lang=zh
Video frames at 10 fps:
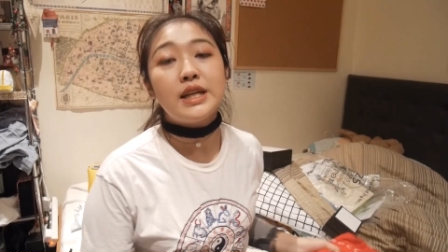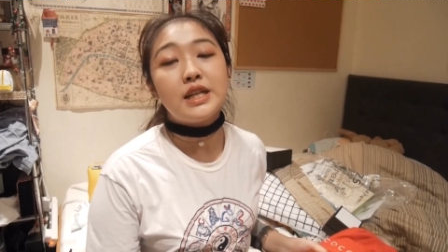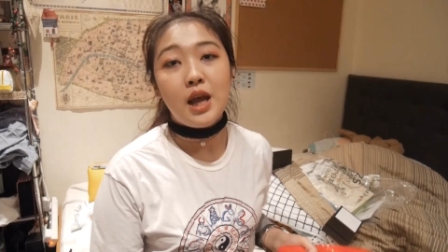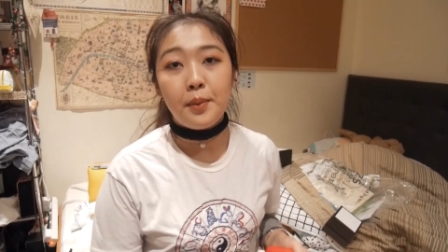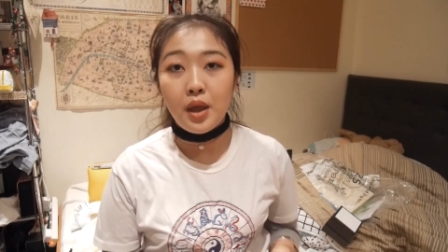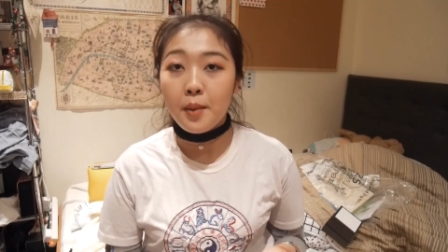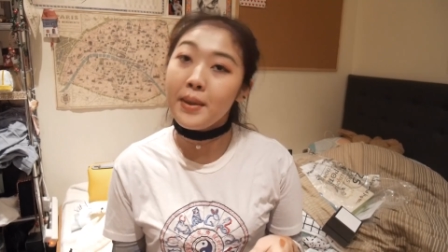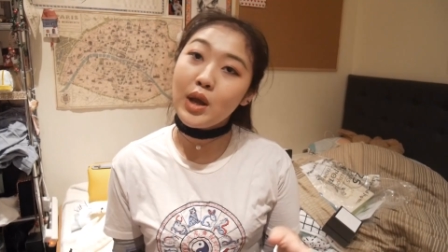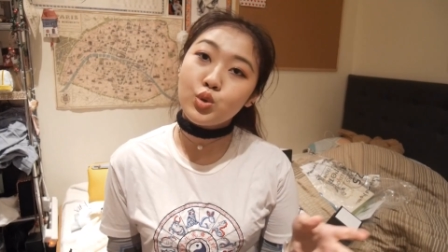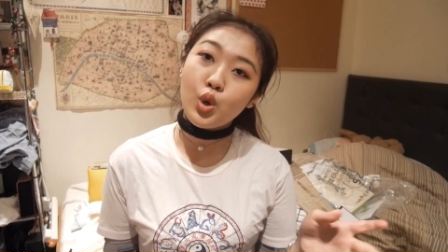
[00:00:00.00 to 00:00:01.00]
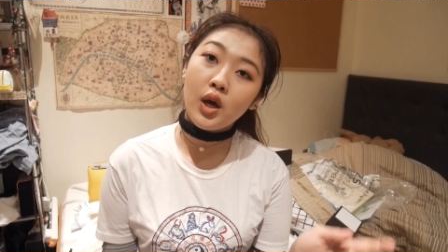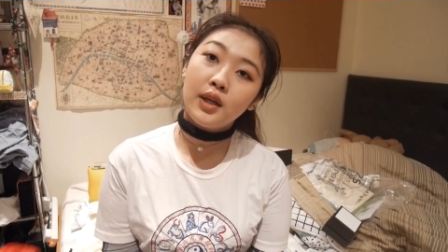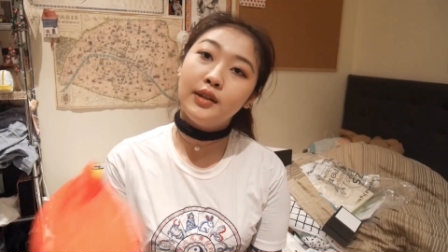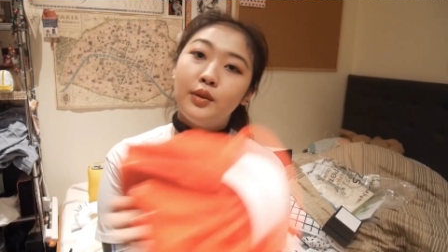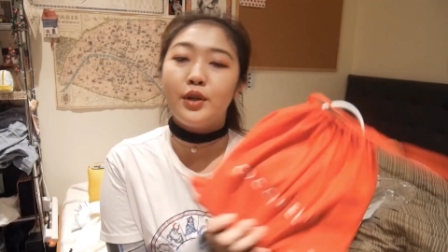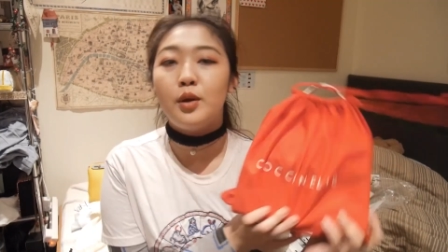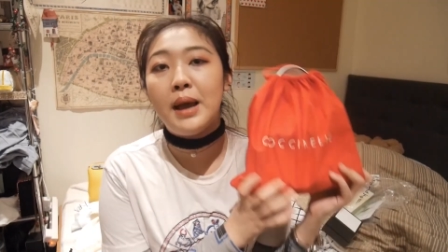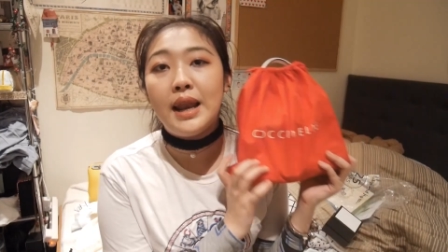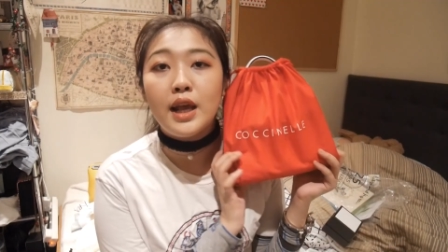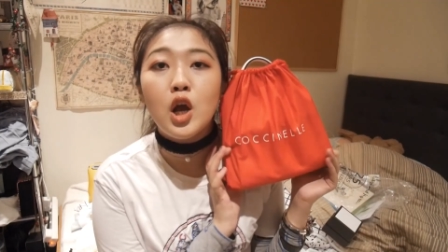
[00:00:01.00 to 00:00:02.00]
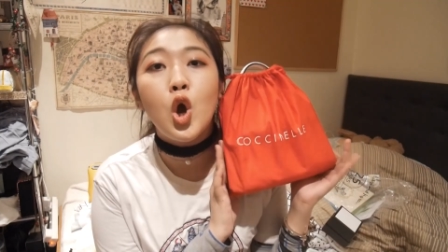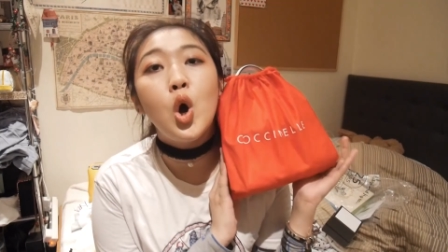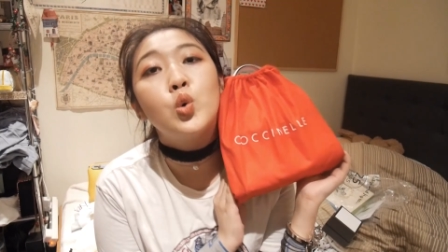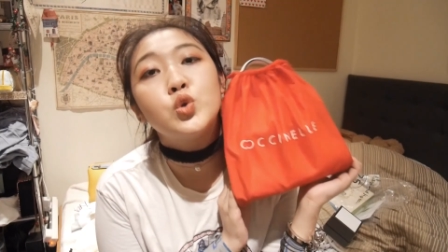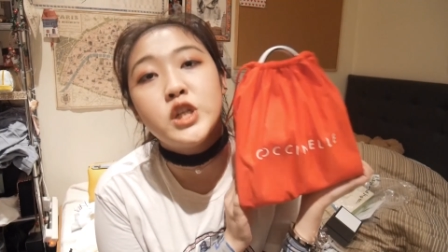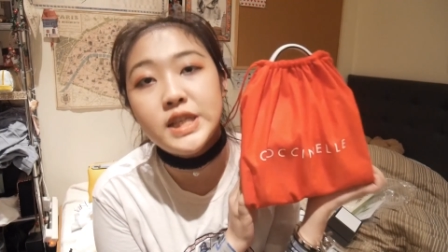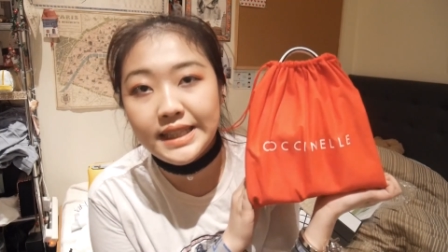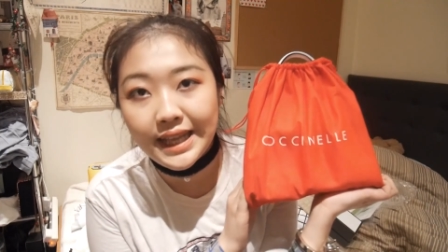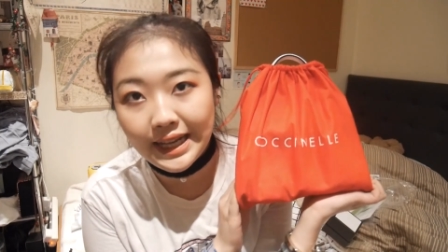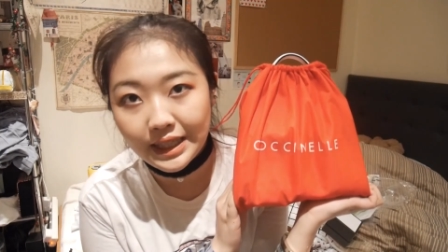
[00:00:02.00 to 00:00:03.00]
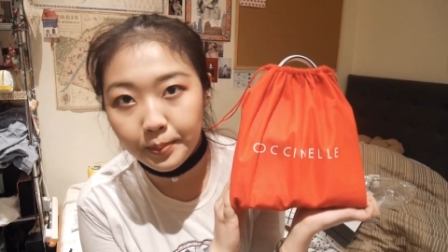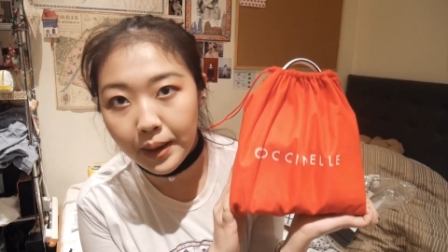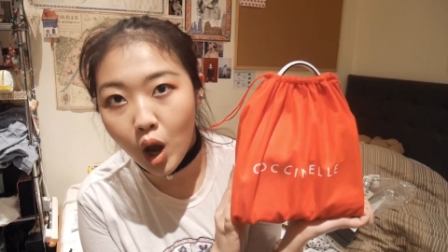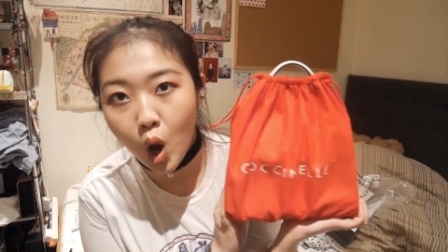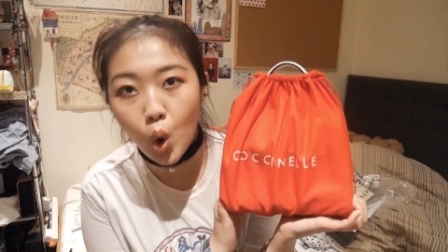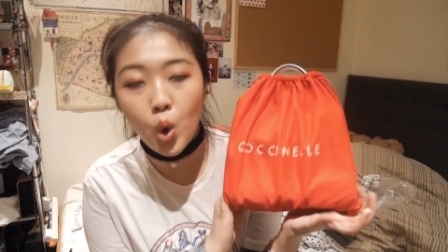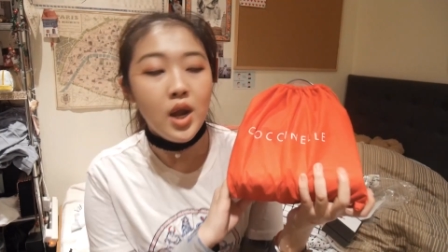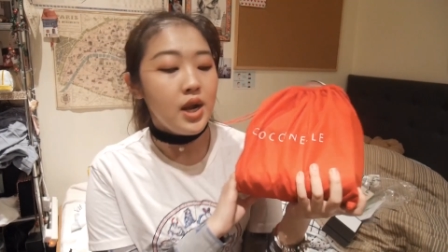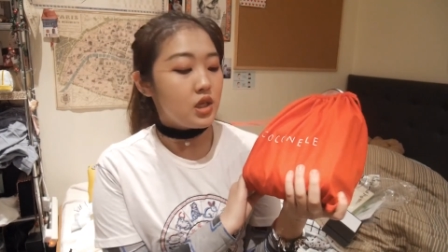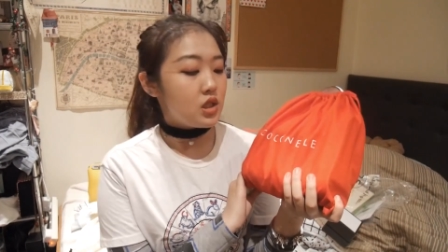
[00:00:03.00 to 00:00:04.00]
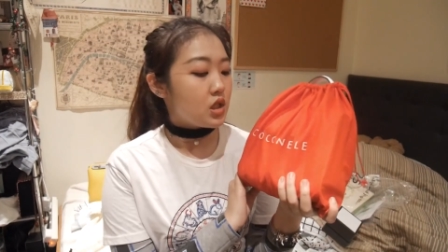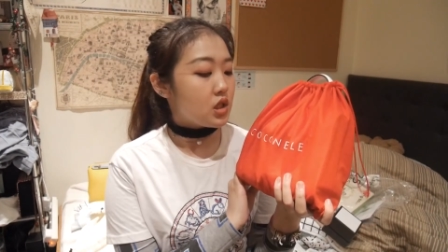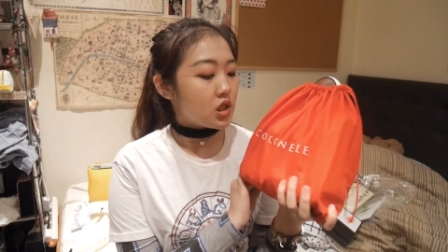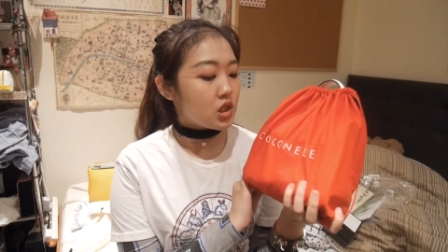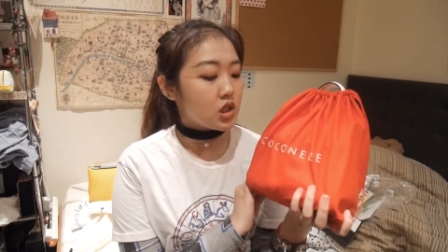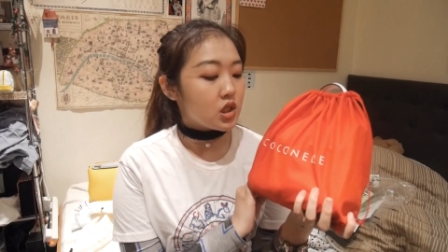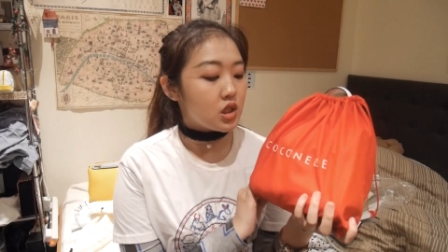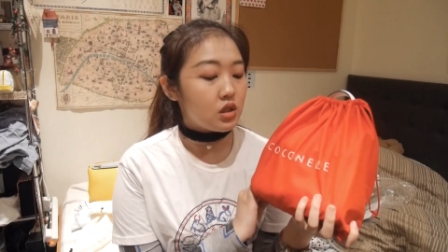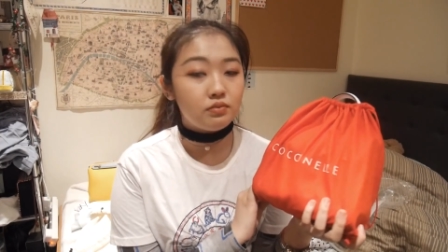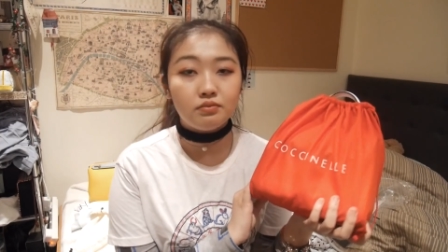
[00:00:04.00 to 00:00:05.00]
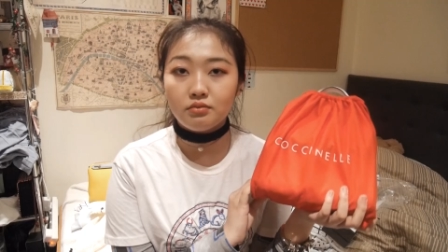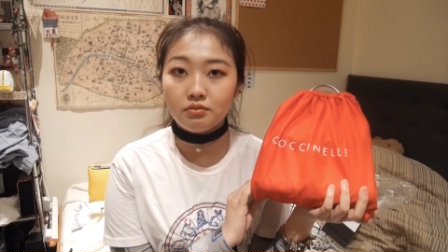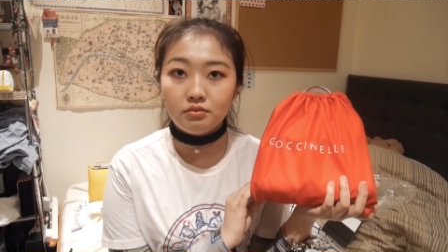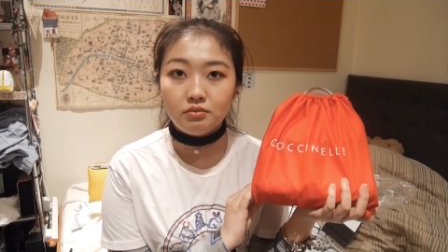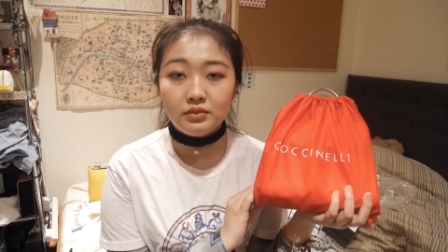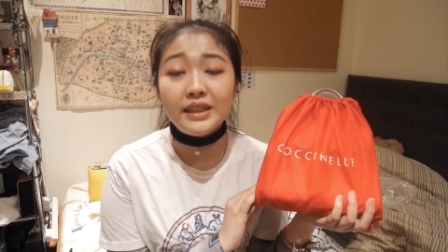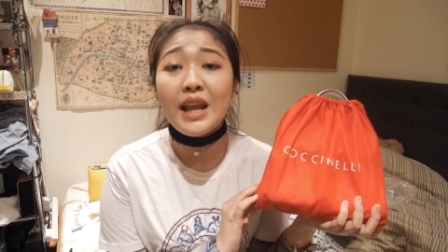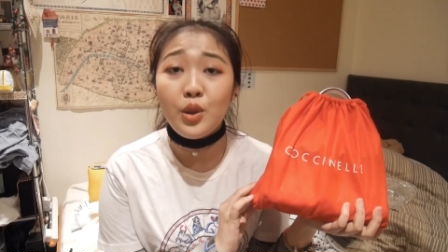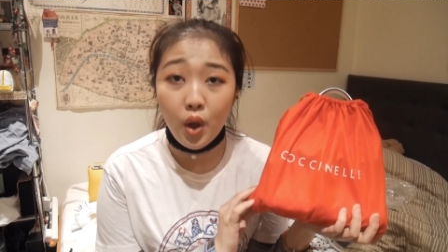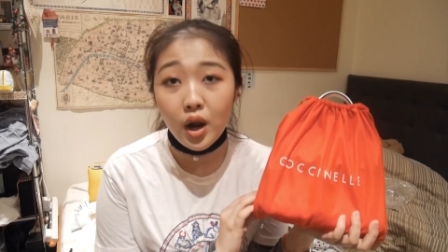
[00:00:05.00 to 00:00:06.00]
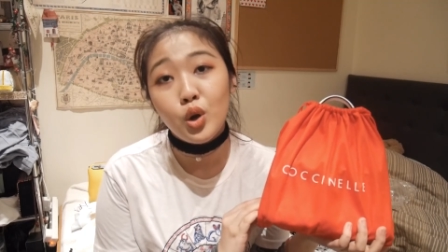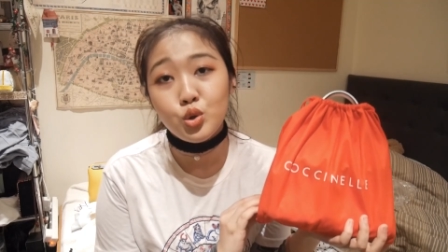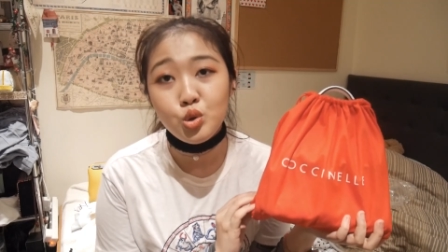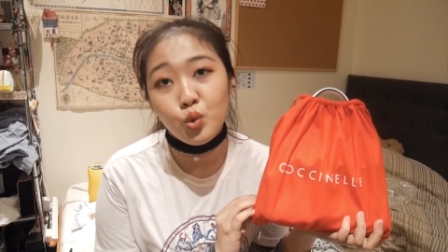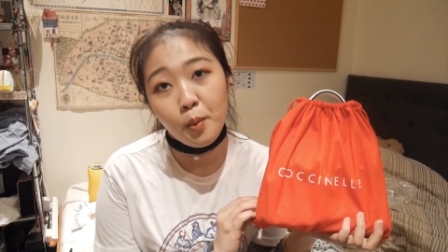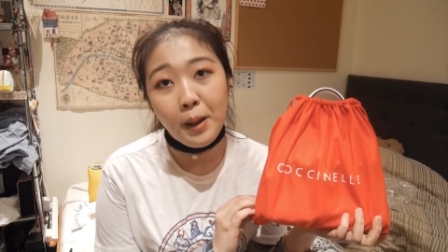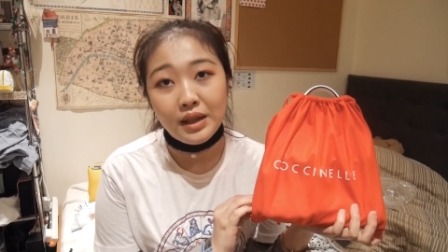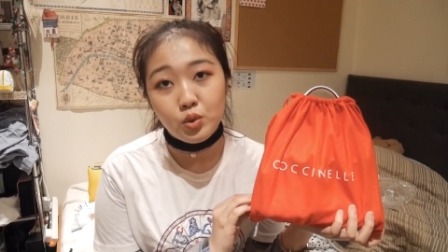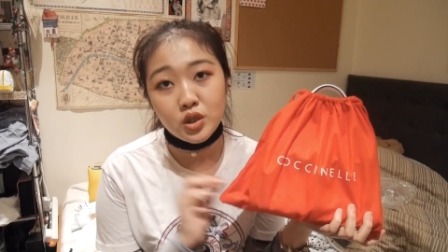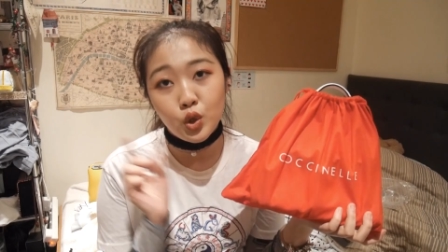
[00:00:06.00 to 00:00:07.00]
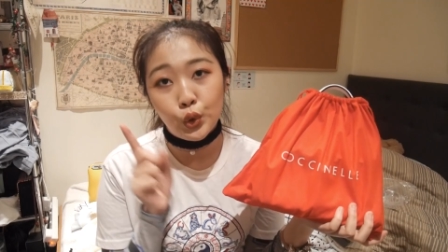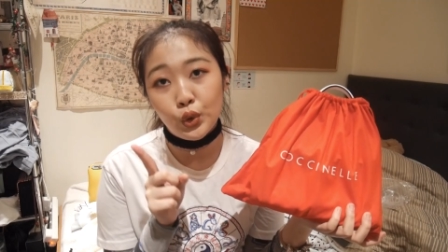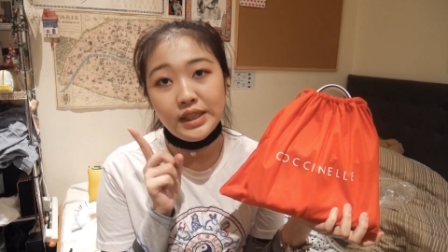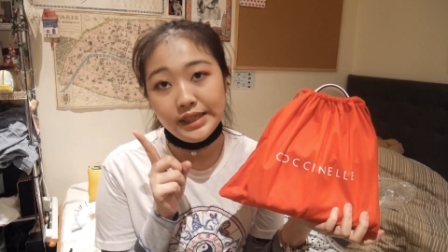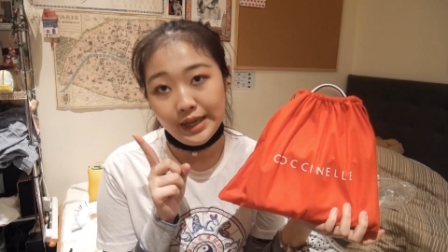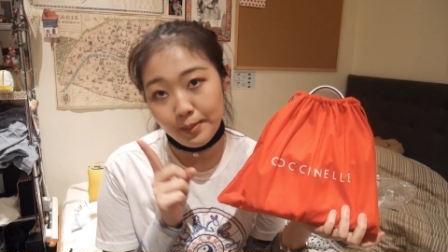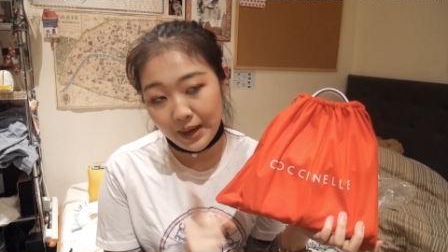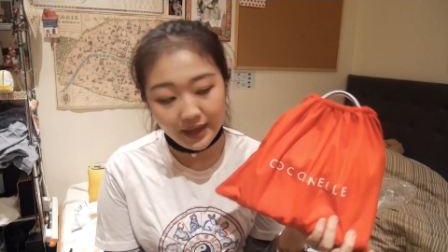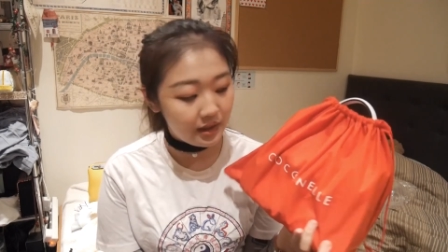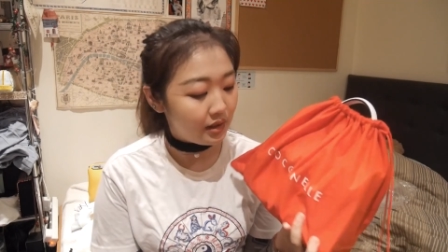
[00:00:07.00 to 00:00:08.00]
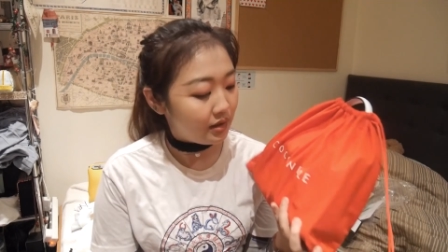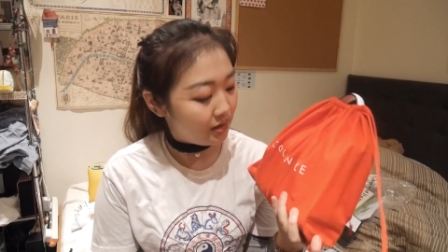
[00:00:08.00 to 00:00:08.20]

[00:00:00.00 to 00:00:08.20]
士丽的场面没有错，我又买了一个 Coach 奶奶的包，这个是，嗯，店员告诉我买，我是伦敦第一个买的，